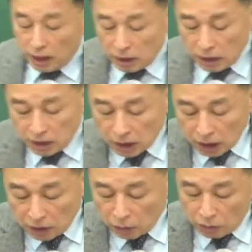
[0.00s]
이
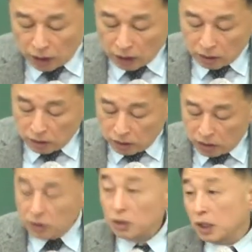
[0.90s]
지렛대 효과라는 거를
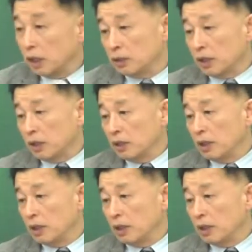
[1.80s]
측정을 하는 거예요.